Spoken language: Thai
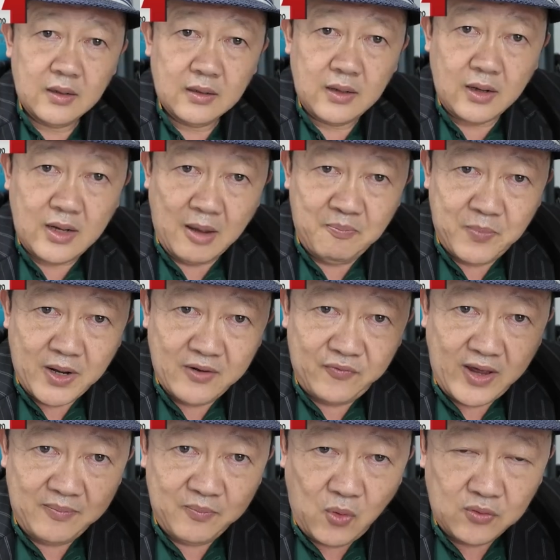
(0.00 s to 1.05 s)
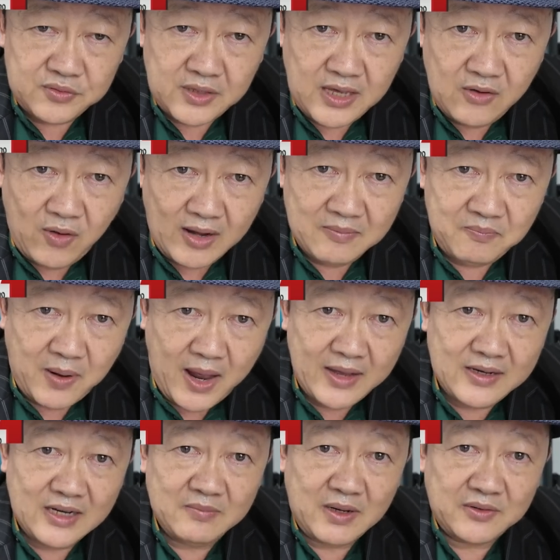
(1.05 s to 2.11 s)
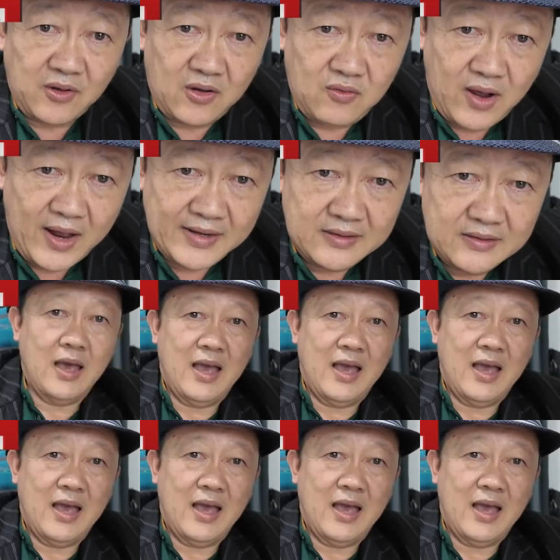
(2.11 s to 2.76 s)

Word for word: เท่ากับเปิด Facebook สี่วันป้ายขึ้นมาสองวัน